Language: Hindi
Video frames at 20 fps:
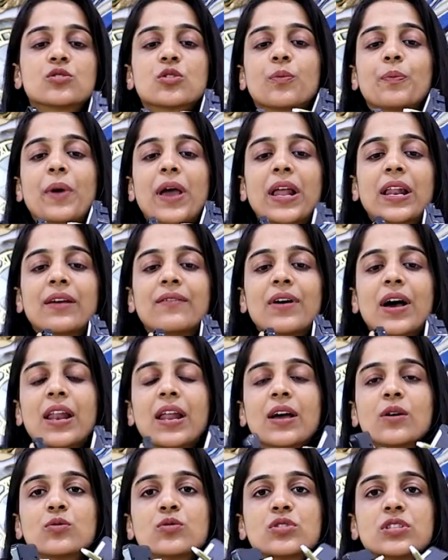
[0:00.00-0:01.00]
जो पहले
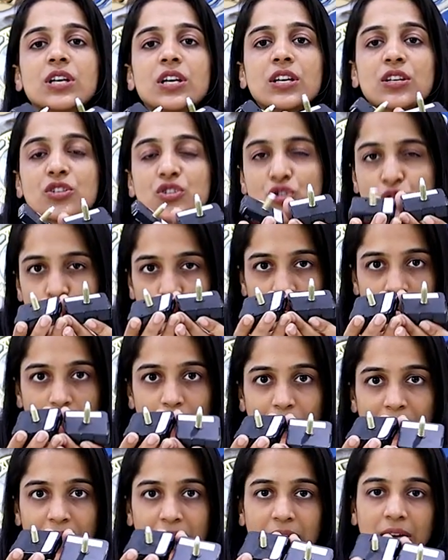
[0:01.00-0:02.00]
वाला है उससे
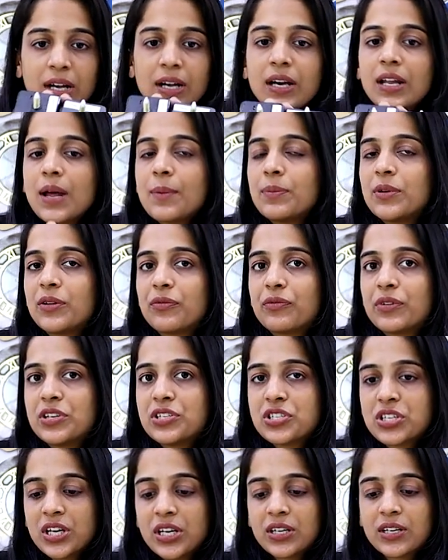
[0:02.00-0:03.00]
छोटा मिलेगा अगर आप
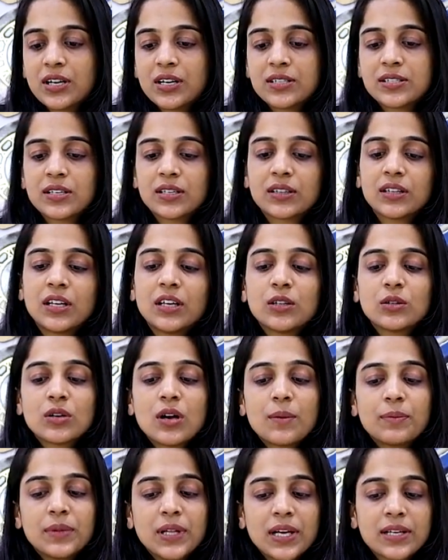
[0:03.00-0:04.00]
डिफ्रेंशिएट कर सकते हैं
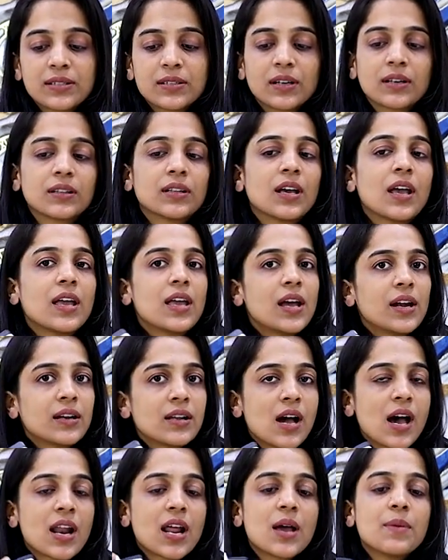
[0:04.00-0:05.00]
तो आप देख सकते हैं ये
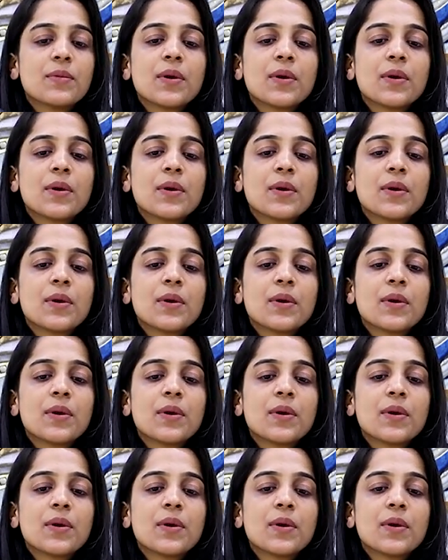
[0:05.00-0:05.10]
अठारह